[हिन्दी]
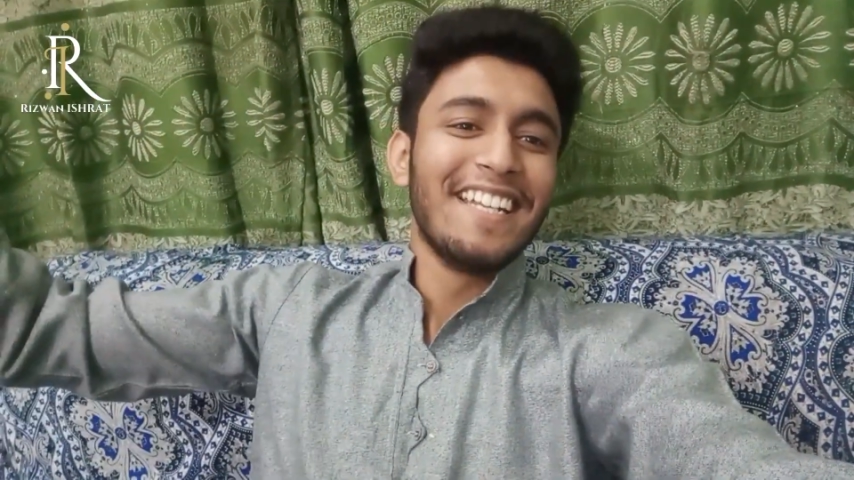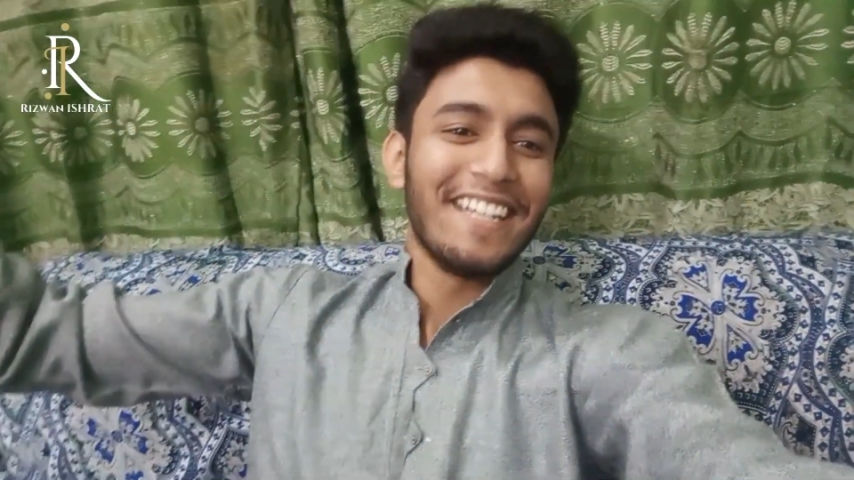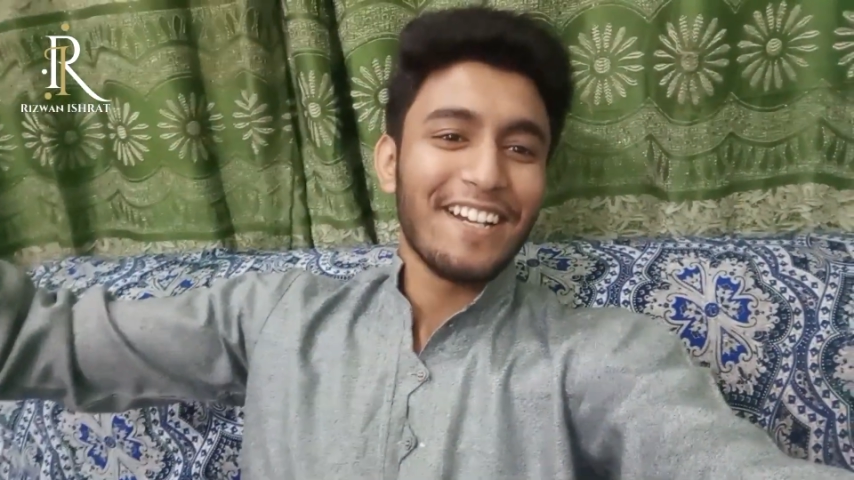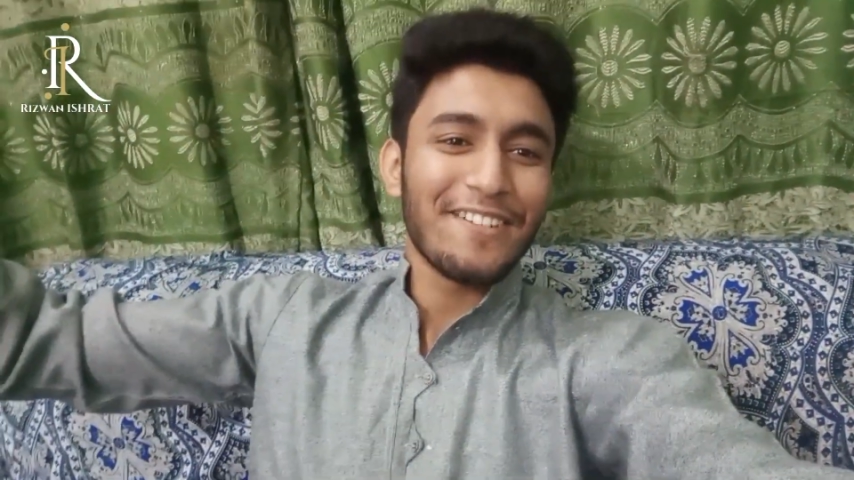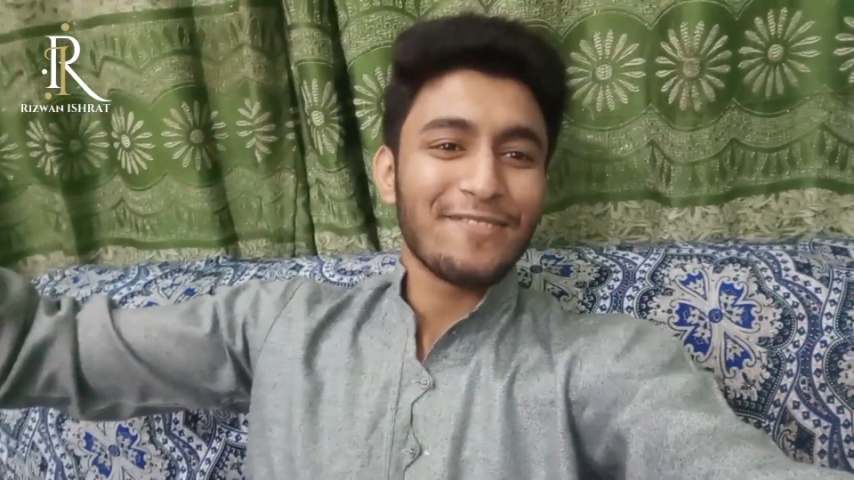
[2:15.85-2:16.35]

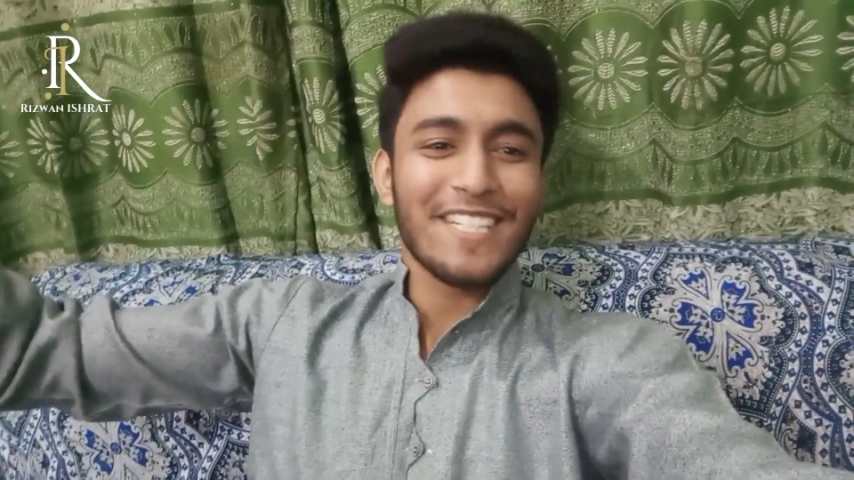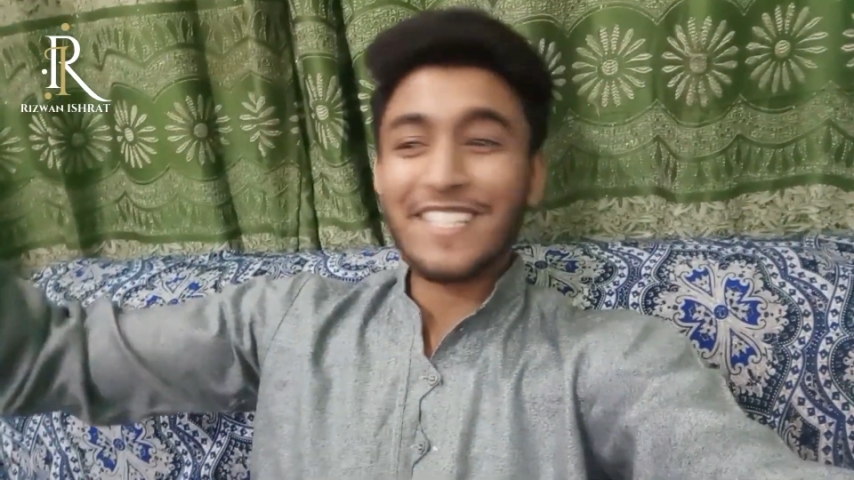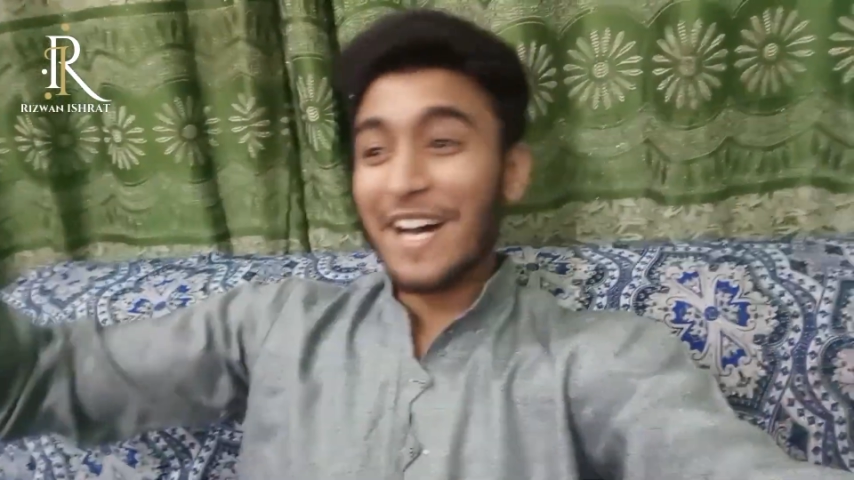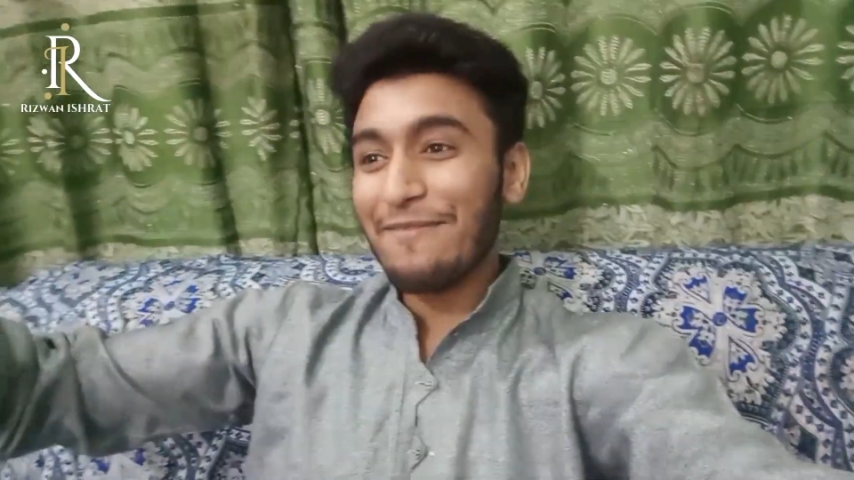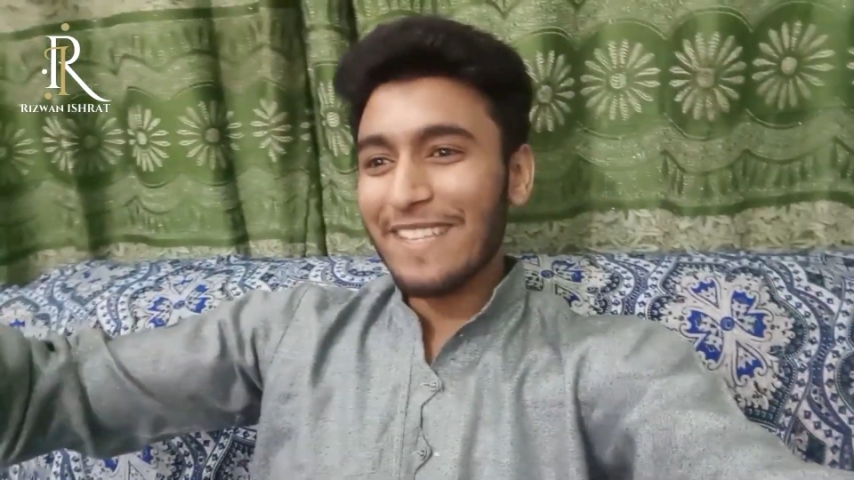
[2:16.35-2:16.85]
ठीक है और मुझे
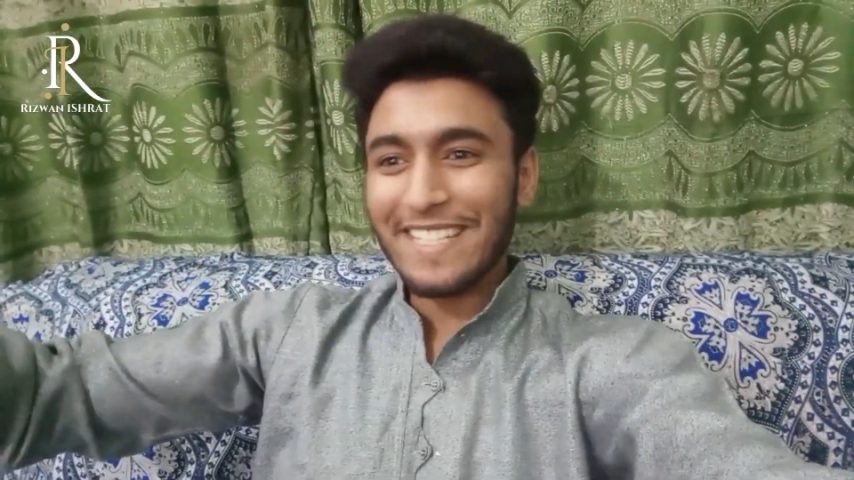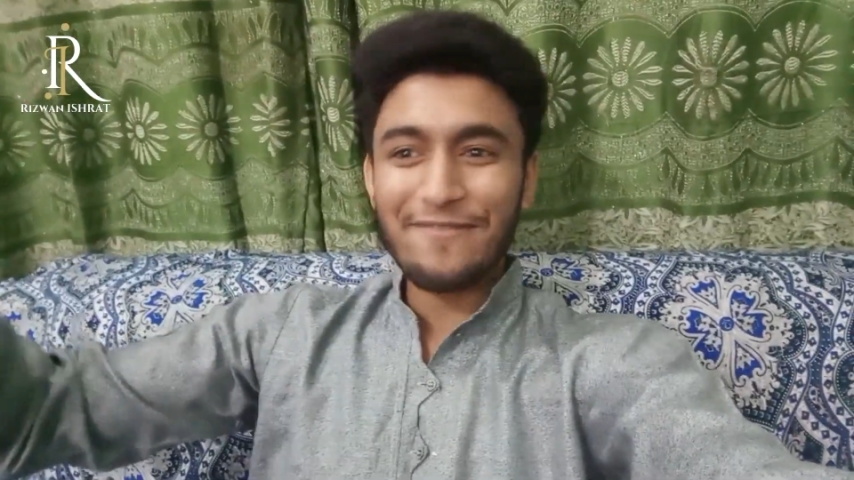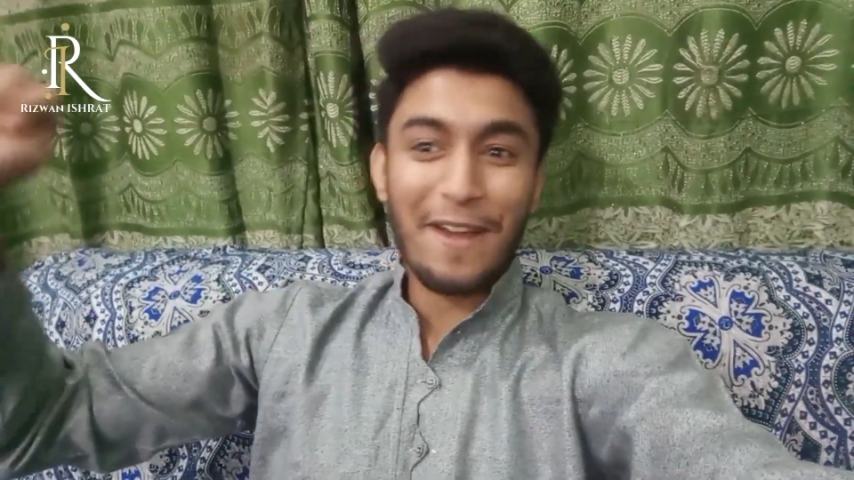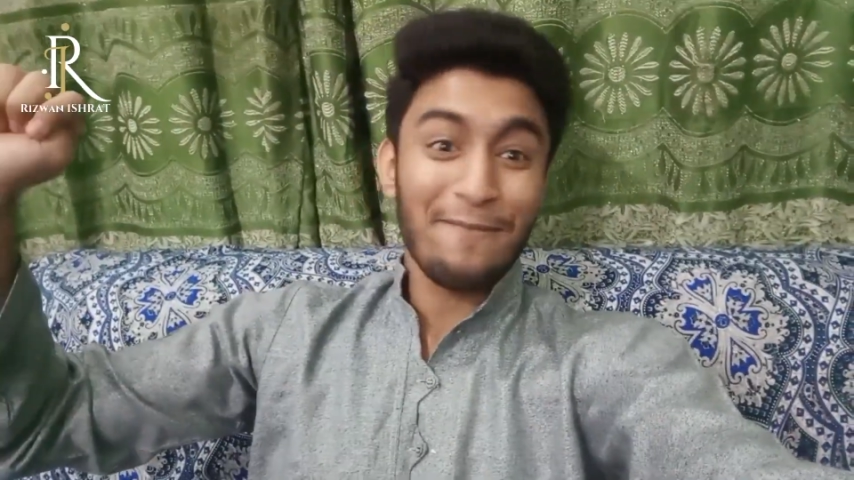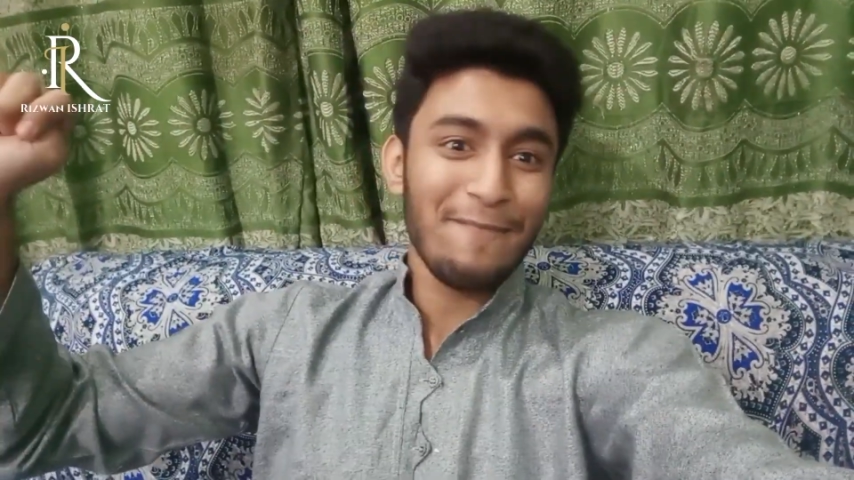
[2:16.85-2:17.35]
सामने से
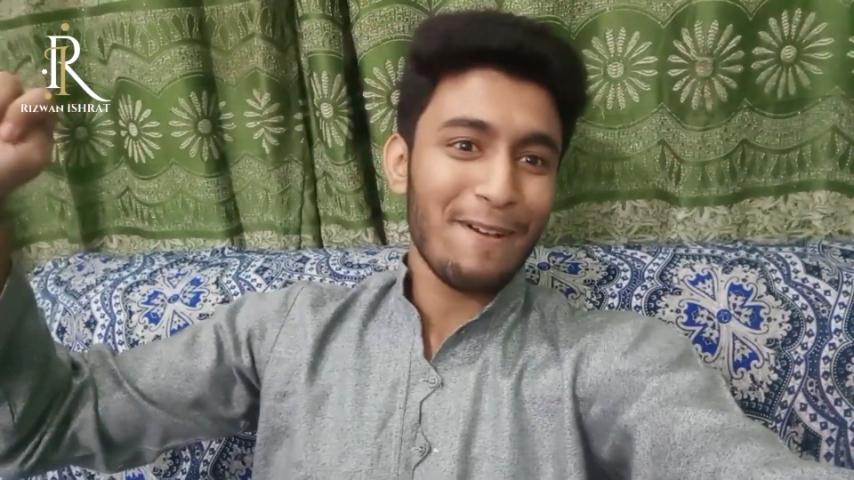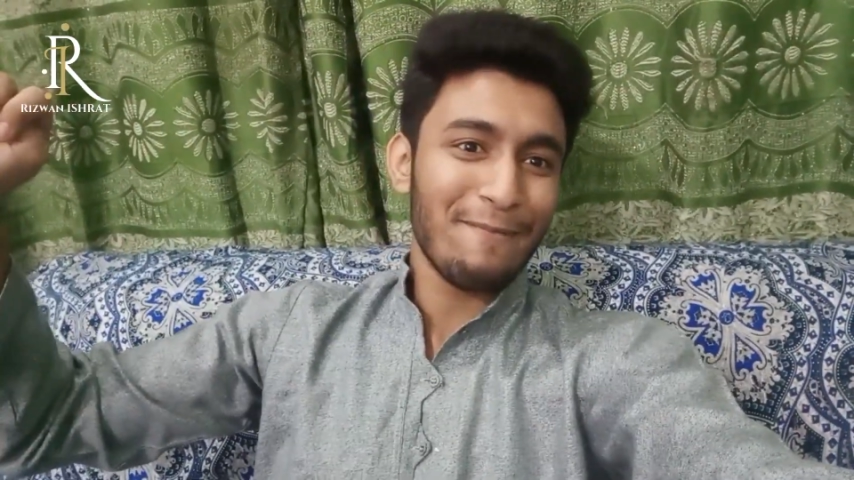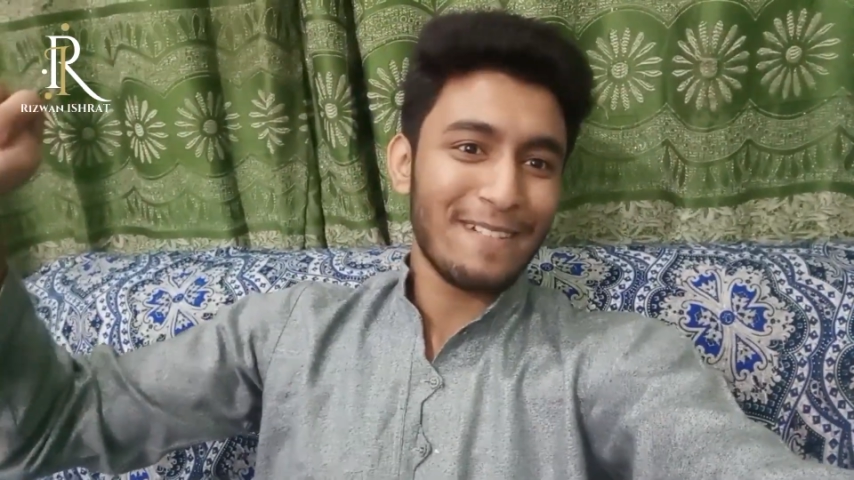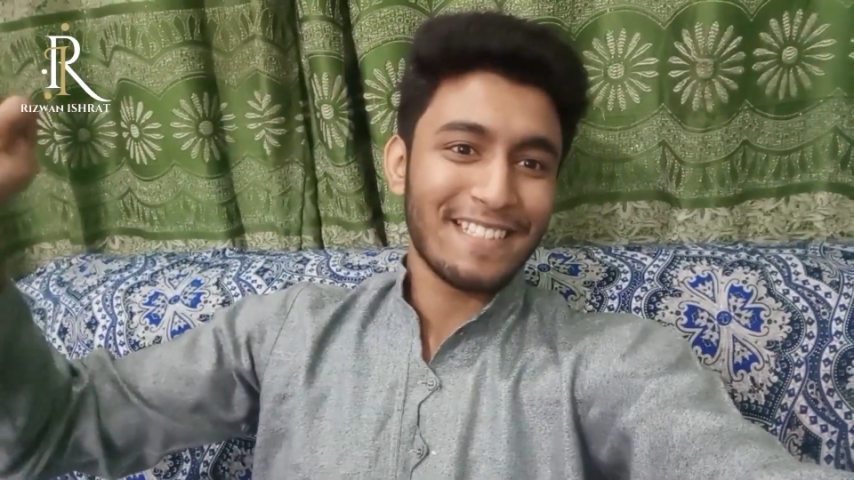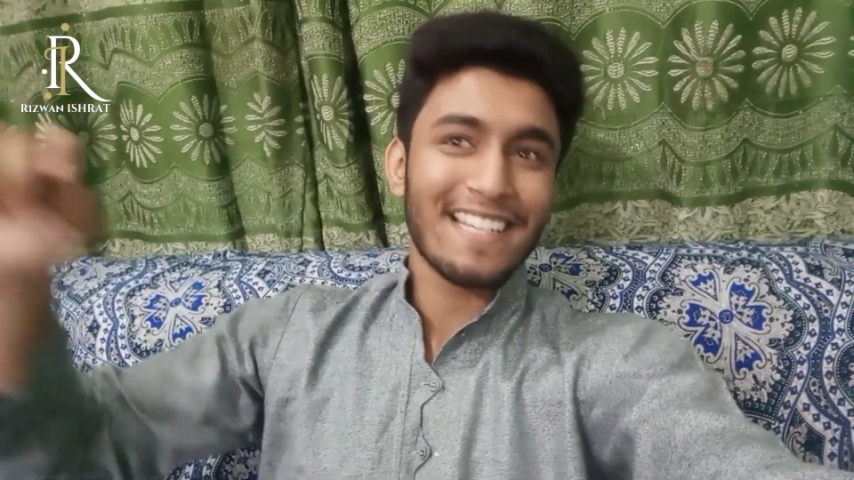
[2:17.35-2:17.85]
फैमिली
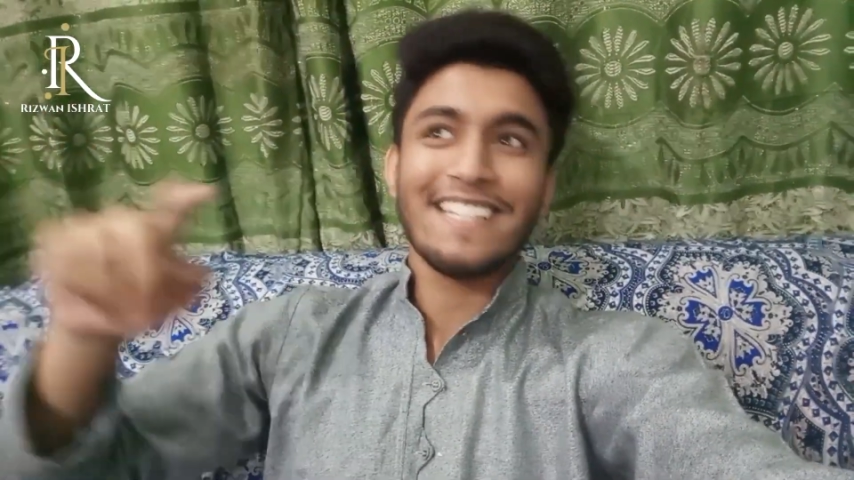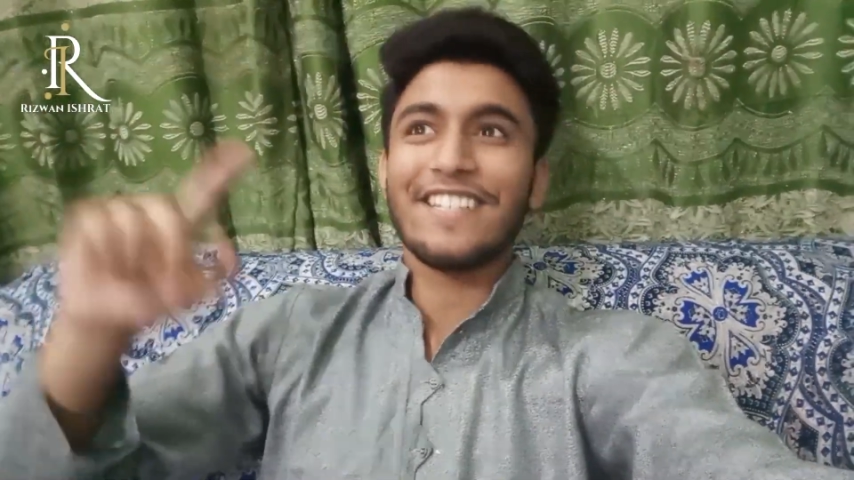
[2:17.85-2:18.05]
मेम्बर्स के